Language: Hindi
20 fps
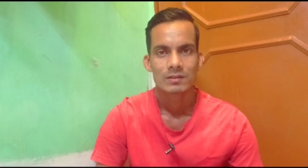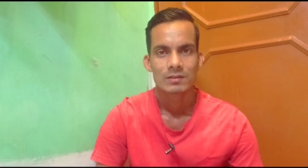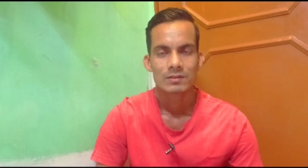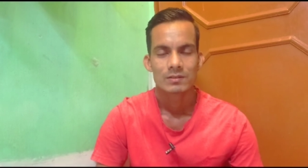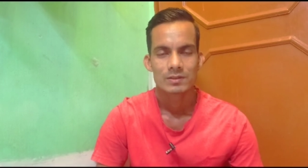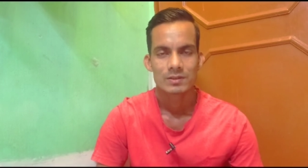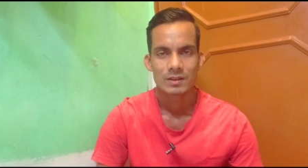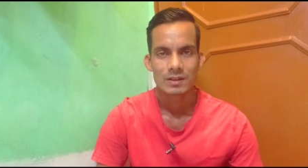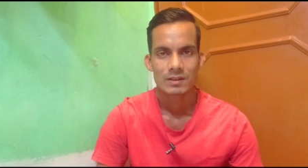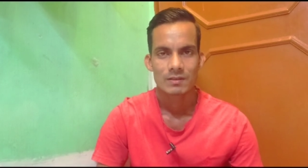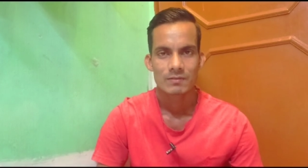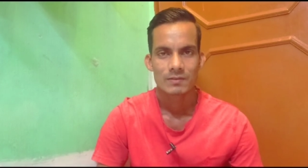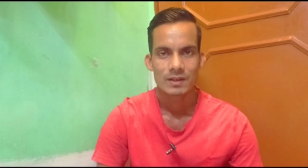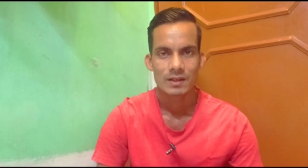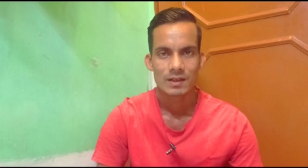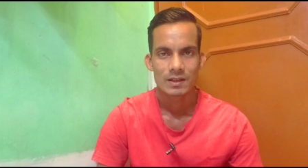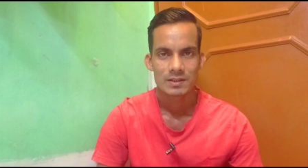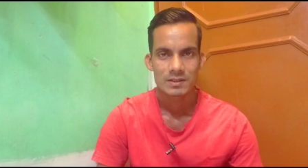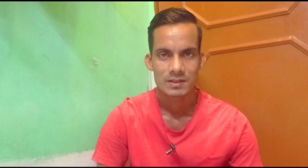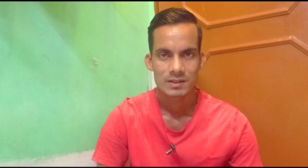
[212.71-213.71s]
तो चलिए
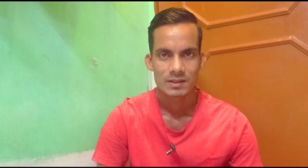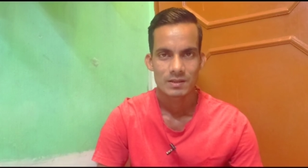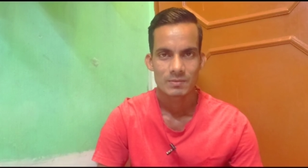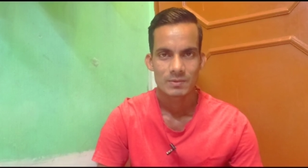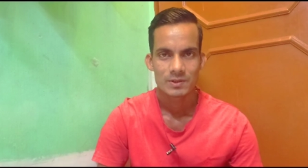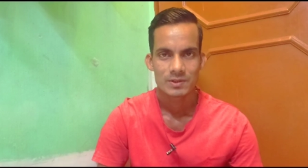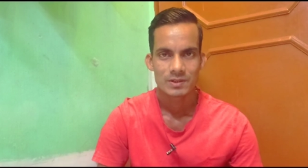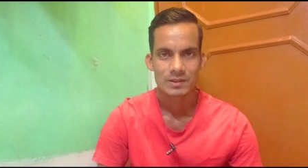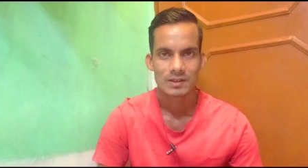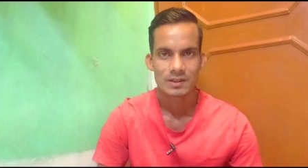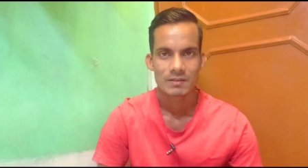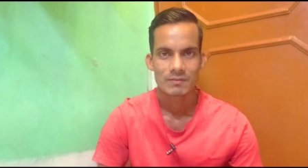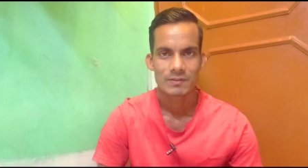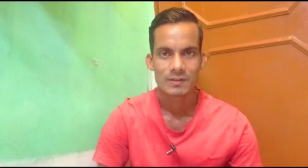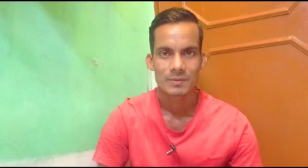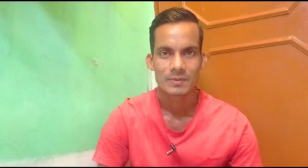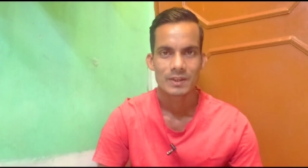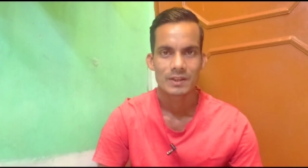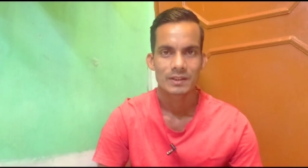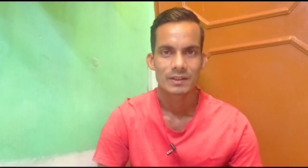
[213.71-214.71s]
फिलहाल आज के लिए बस इतना ही
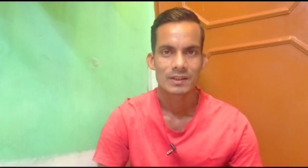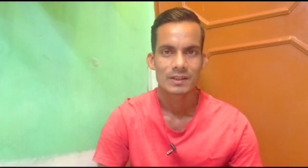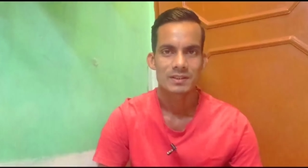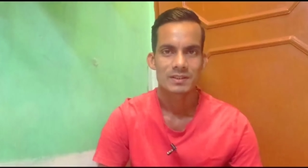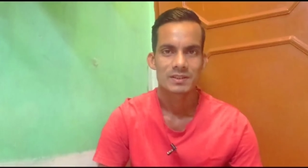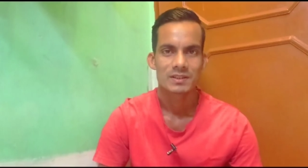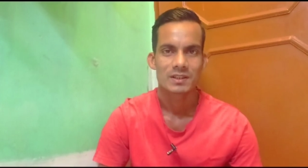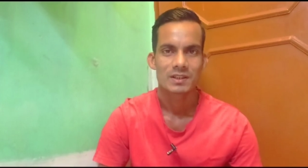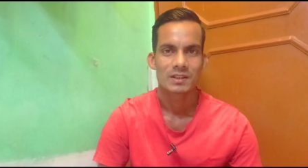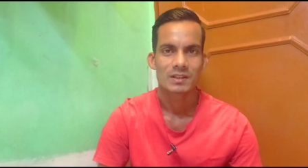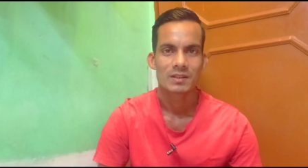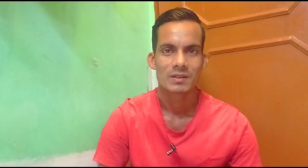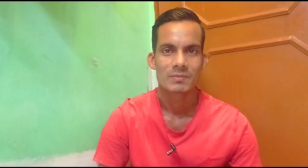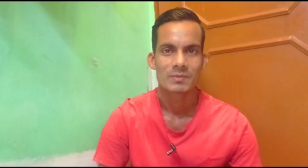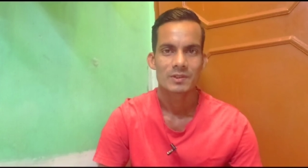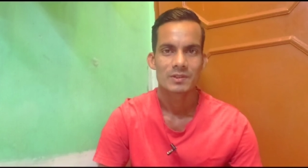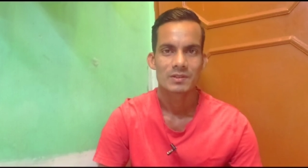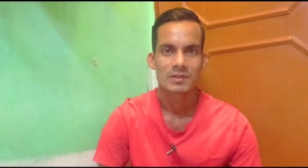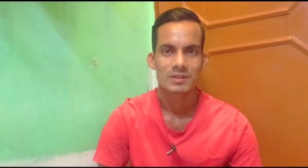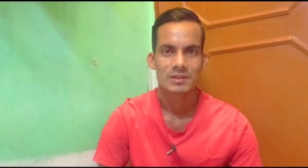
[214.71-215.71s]
फिर मिलेंगे किसी एक नए
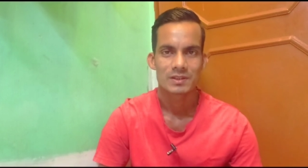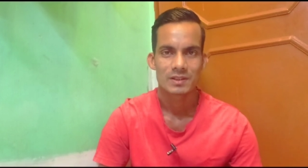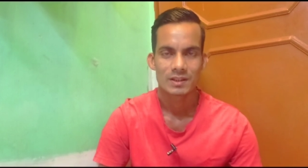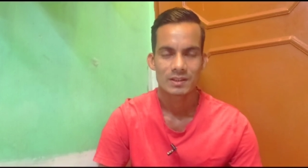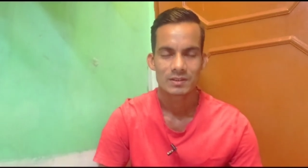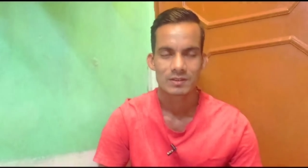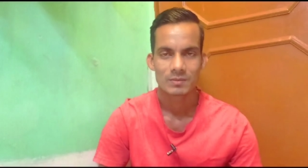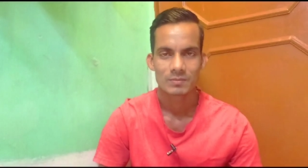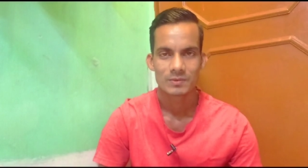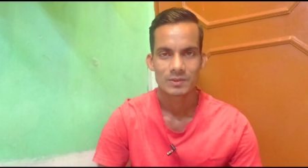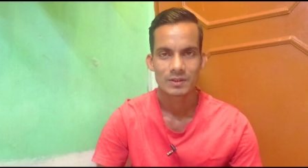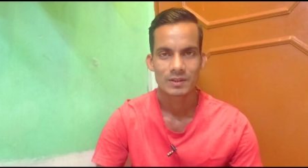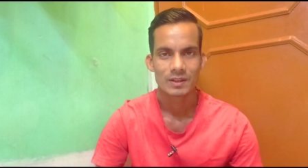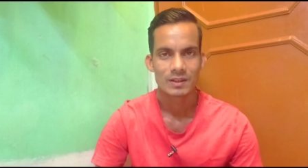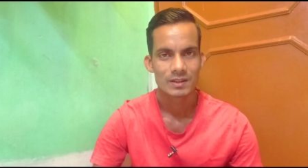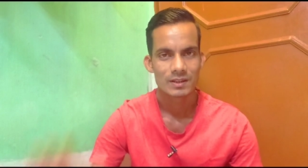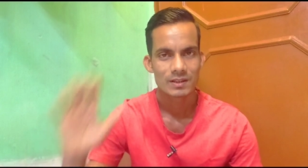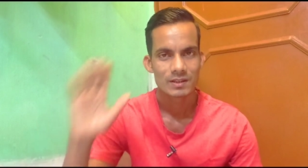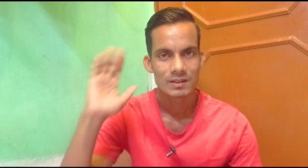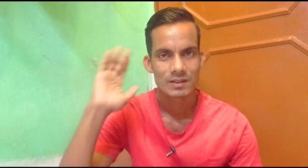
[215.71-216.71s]
वीडियो के साथ तब तक के
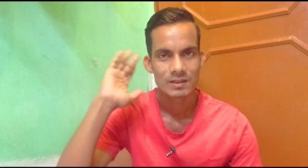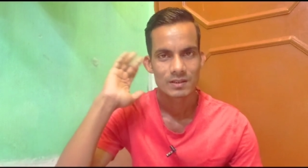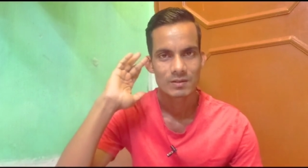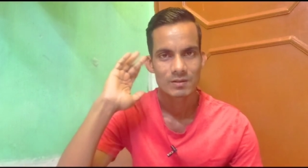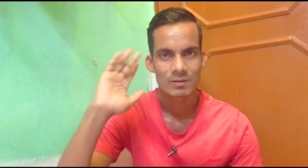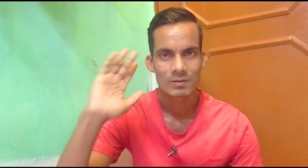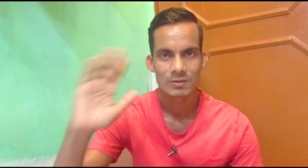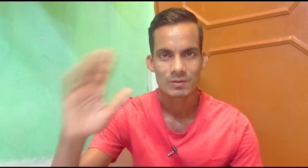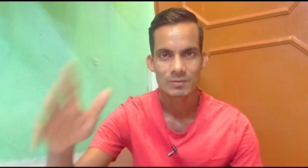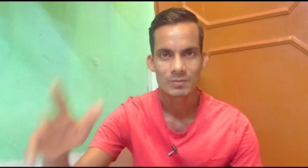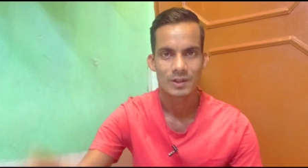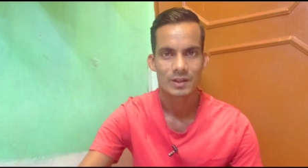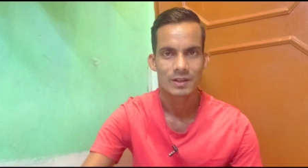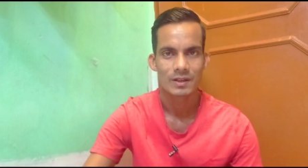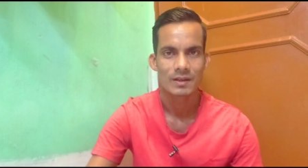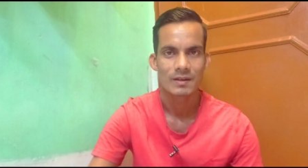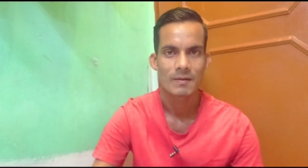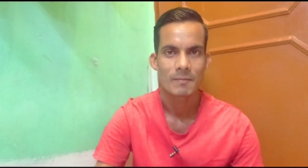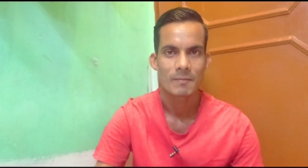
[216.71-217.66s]
लिए गुड बाय